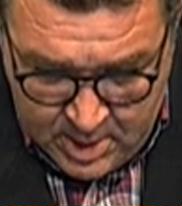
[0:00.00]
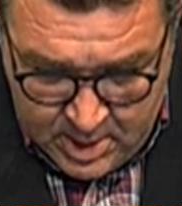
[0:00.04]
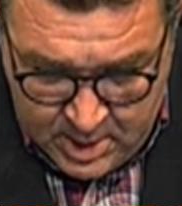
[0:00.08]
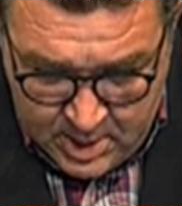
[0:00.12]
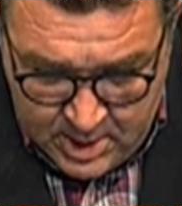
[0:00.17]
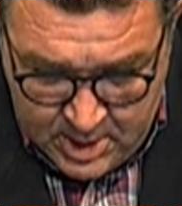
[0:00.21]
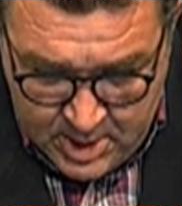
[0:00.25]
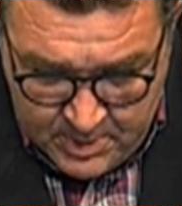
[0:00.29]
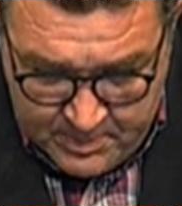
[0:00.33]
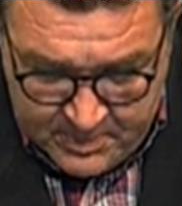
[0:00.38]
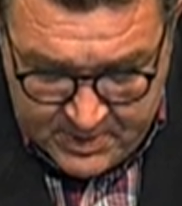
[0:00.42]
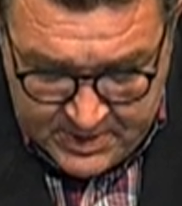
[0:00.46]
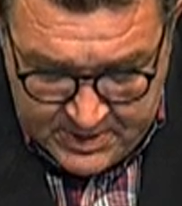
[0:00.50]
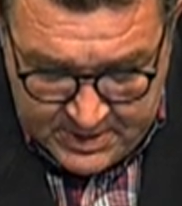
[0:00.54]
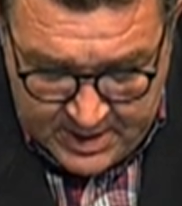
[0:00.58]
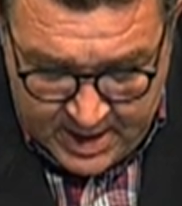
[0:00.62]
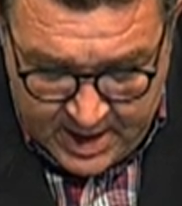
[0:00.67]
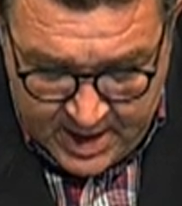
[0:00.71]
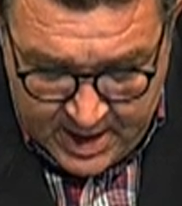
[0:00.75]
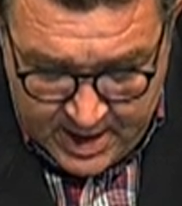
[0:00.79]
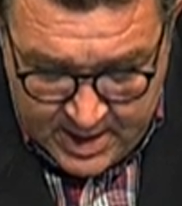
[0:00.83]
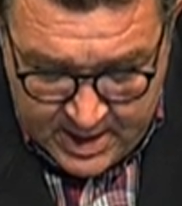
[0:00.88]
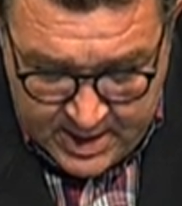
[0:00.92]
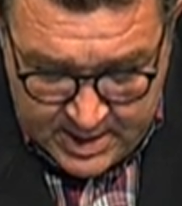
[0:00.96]

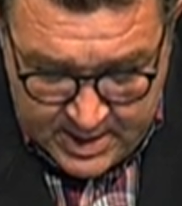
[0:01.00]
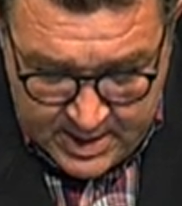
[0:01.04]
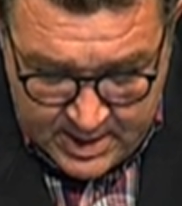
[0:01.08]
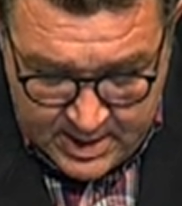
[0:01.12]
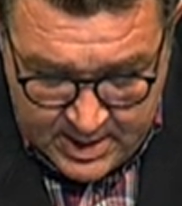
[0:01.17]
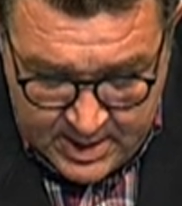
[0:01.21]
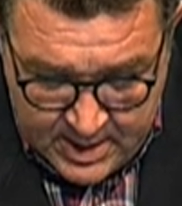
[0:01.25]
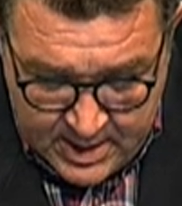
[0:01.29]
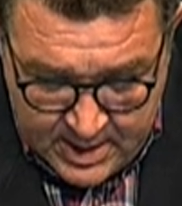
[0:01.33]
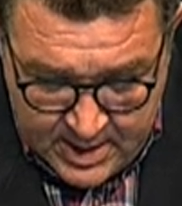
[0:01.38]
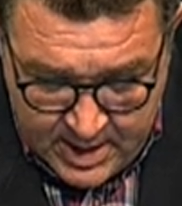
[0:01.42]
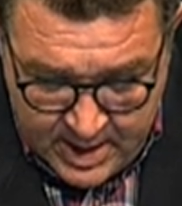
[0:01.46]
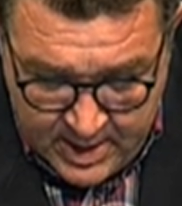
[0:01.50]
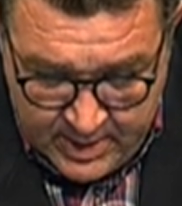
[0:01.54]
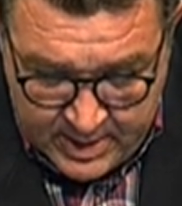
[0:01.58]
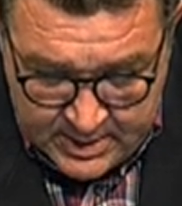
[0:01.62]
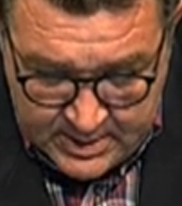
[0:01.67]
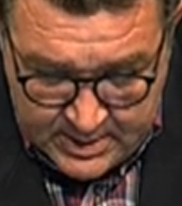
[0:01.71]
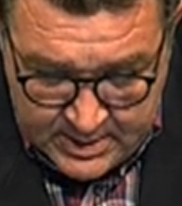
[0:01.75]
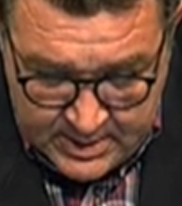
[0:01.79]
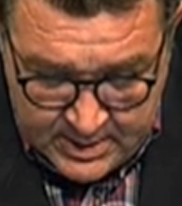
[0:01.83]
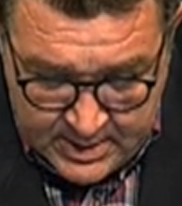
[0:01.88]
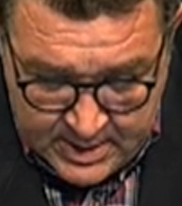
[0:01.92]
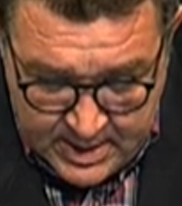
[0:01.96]
Kıbrıs'ta
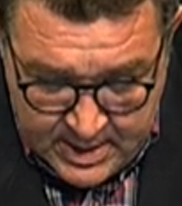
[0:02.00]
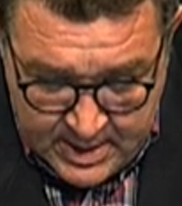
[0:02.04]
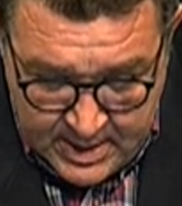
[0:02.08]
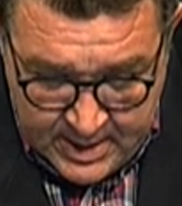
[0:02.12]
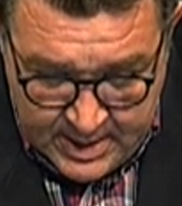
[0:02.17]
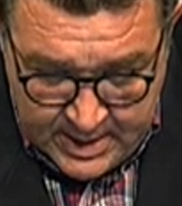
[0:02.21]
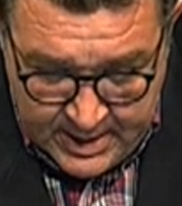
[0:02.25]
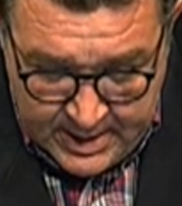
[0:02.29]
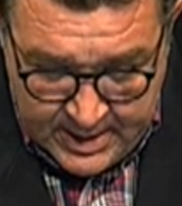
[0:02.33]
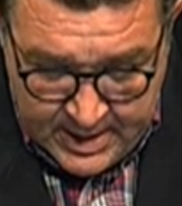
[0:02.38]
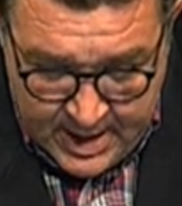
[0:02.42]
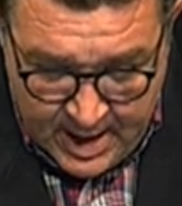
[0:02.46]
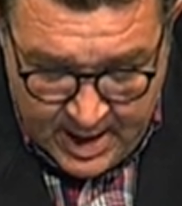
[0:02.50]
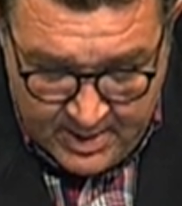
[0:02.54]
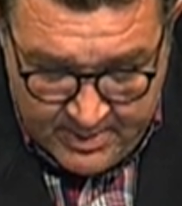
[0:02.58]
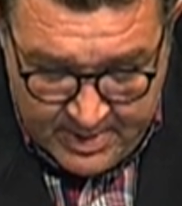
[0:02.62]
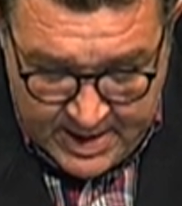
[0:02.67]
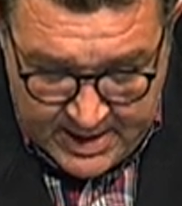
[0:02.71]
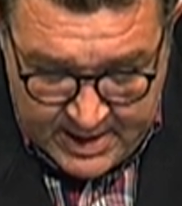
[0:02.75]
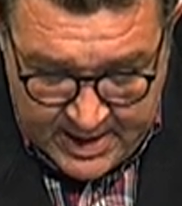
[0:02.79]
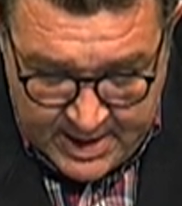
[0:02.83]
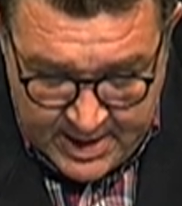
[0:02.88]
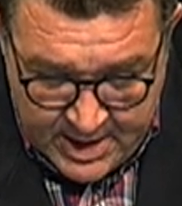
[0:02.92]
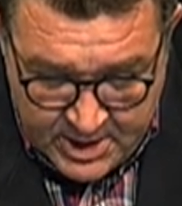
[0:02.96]
evet
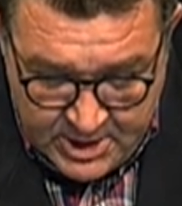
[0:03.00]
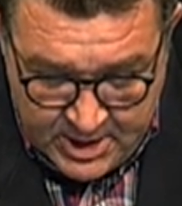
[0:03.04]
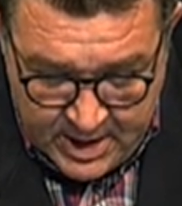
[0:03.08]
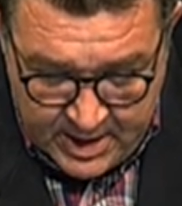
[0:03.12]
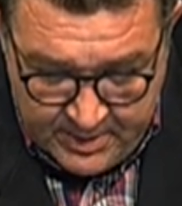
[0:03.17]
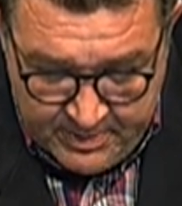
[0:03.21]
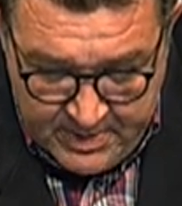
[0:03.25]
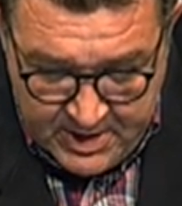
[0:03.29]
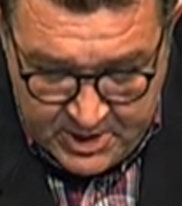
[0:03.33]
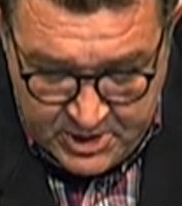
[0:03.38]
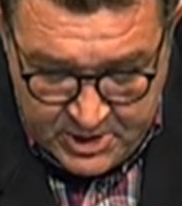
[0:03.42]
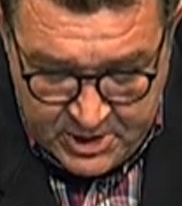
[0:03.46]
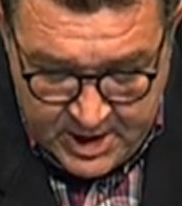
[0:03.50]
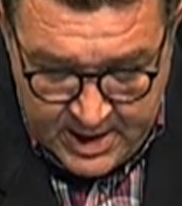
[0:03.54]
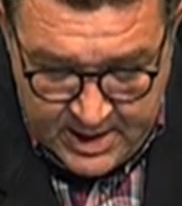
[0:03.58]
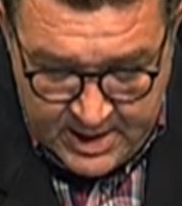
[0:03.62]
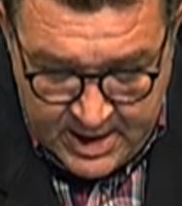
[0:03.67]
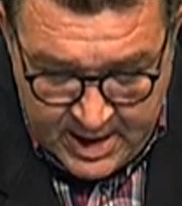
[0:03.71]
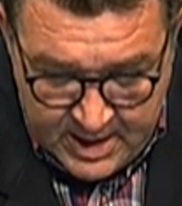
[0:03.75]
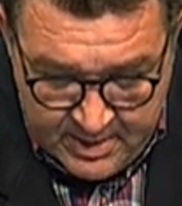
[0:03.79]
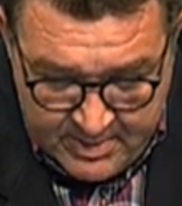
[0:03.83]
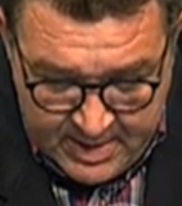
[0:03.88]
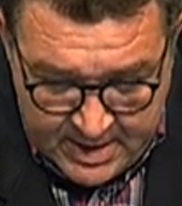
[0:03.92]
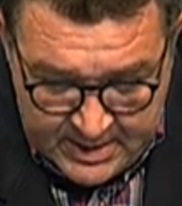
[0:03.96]
yağmalanacak bir şey
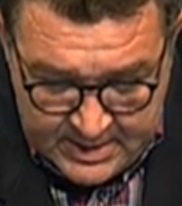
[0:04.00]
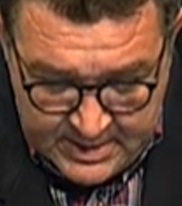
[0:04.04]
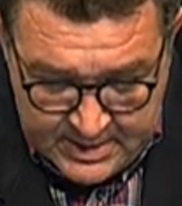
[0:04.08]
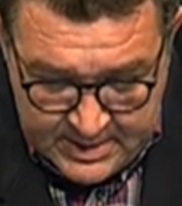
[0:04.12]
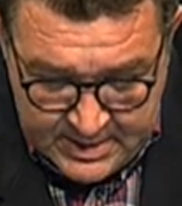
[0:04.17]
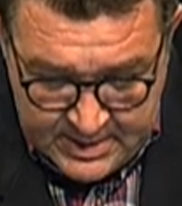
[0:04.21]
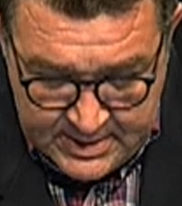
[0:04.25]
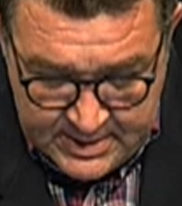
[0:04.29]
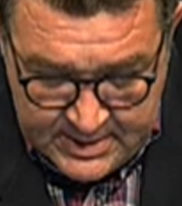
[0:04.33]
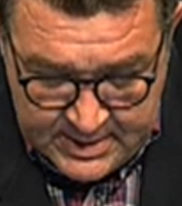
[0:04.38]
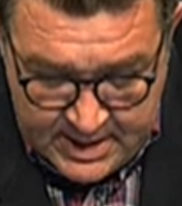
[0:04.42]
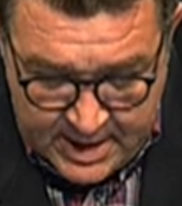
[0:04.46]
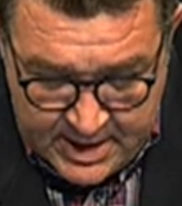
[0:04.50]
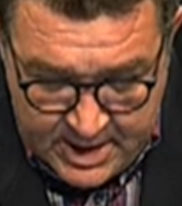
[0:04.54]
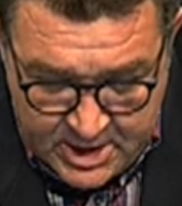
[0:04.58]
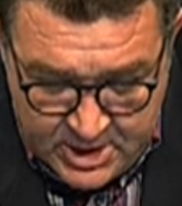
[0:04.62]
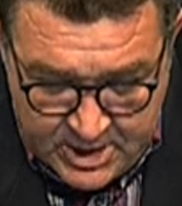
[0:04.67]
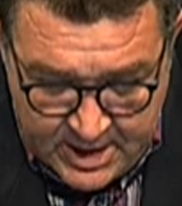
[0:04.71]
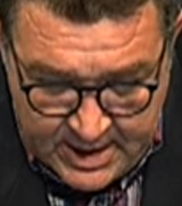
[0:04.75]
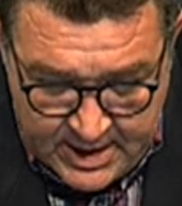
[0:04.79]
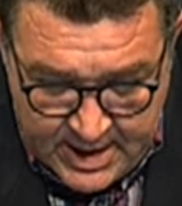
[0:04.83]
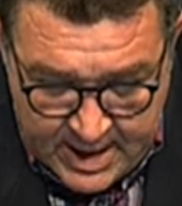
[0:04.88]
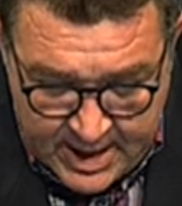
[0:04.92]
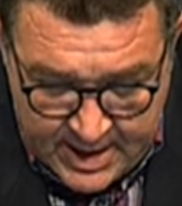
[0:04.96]
kalmadı.
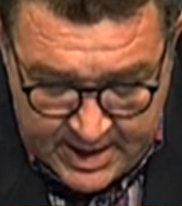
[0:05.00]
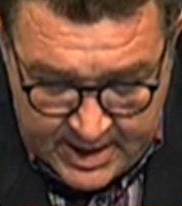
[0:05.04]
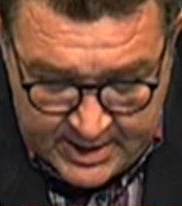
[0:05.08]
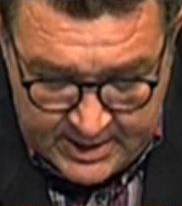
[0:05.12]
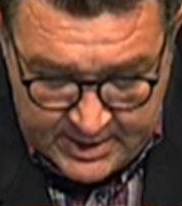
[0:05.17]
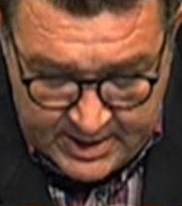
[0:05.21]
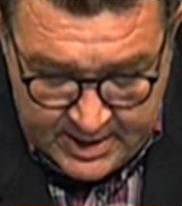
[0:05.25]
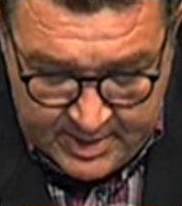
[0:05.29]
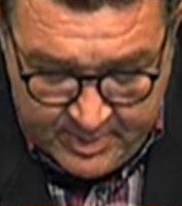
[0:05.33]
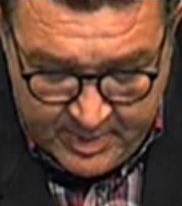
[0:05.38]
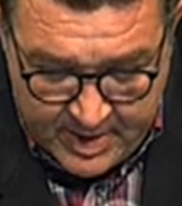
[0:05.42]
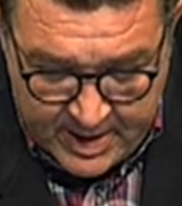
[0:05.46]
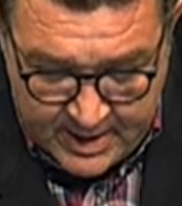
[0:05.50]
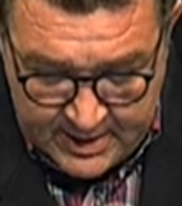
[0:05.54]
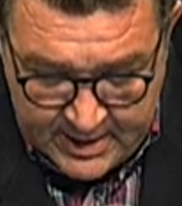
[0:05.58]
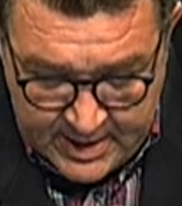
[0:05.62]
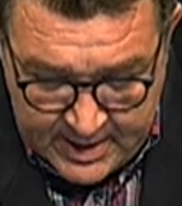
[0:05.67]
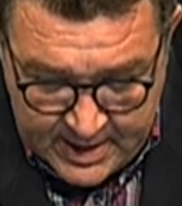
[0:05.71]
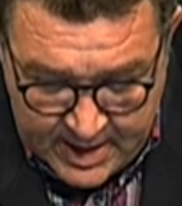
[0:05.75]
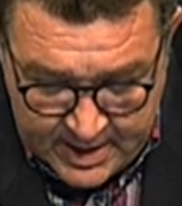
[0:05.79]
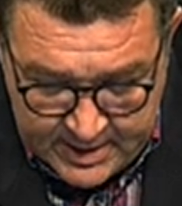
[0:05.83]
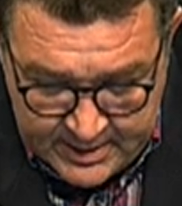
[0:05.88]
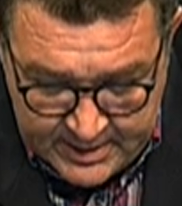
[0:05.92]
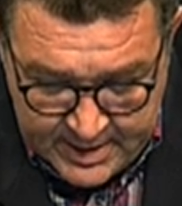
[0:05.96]
Sadece karanlık
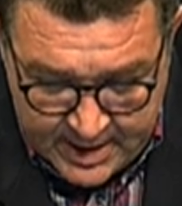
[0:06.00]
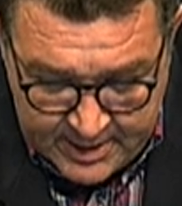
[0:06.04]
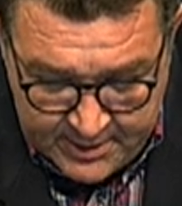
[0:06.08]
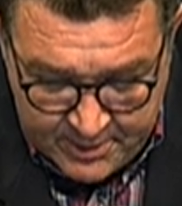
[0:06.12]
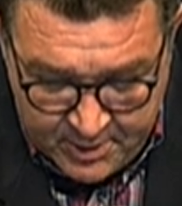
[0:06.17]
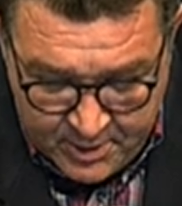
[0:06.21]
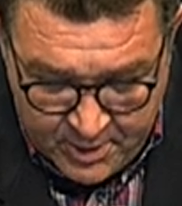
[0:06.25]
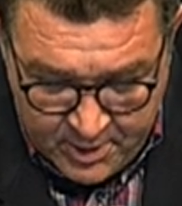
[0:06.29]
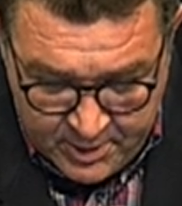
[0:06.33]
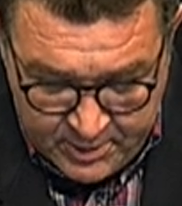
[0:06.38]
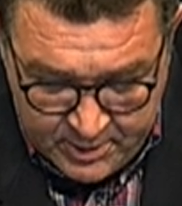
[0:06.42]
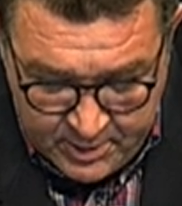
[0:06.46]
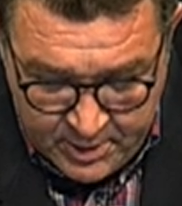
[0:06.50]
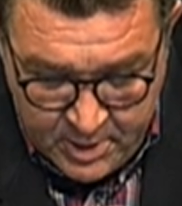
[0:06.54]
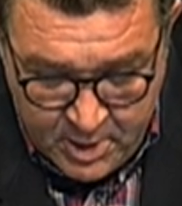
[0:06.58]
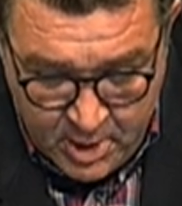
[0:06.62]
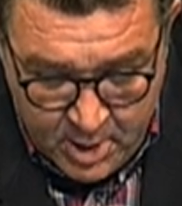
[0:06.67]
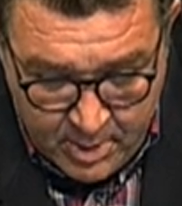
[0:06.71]
paralar aklanıyor.